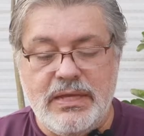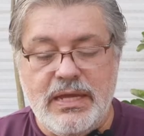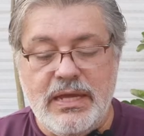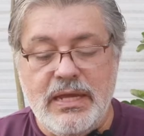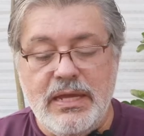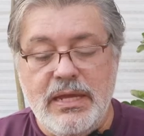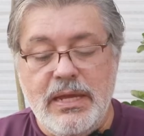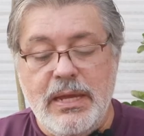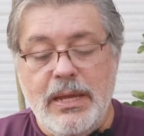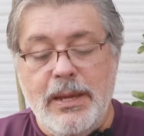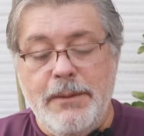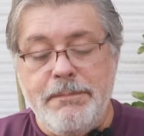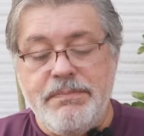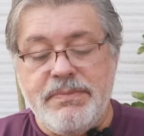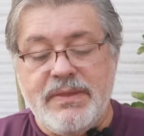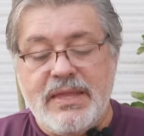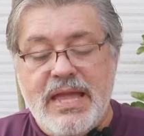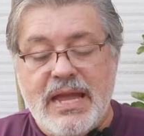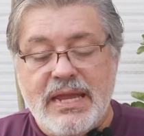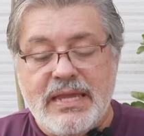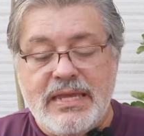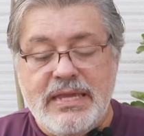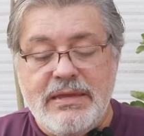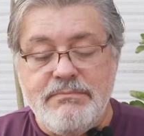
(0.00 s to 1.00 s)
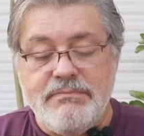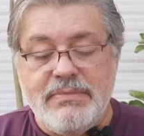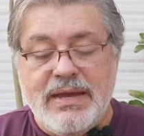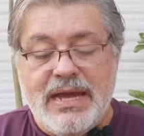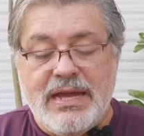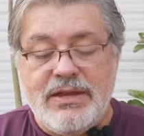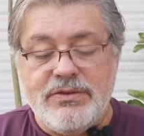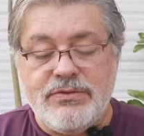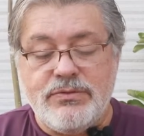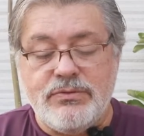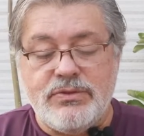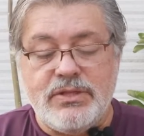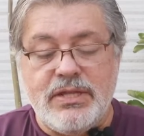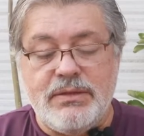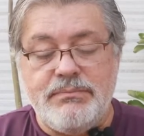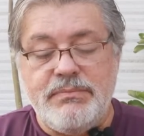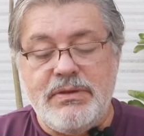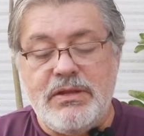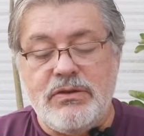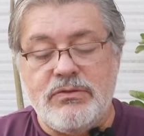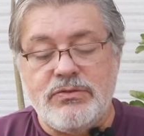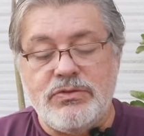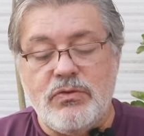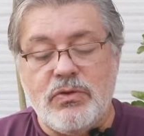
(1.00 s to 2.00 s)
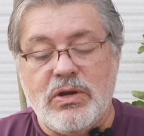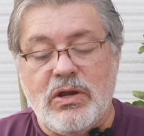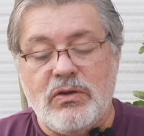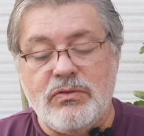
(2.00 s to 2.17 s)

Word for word: Tá? Aqui embaixo também no seu